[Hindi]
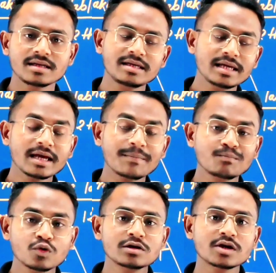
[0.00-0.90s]
ये आप
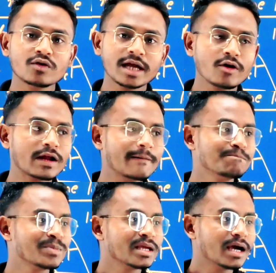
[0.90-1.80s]
भूल जाओगे और आप
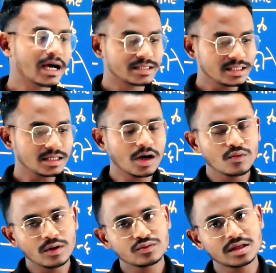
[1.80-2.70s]
जितना
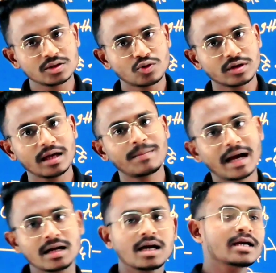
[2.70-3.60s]
हुआ उतना छोड़ के आप
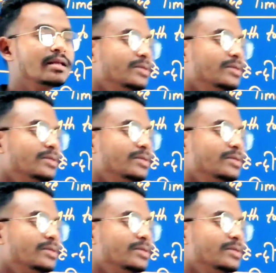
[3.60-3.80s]
अगले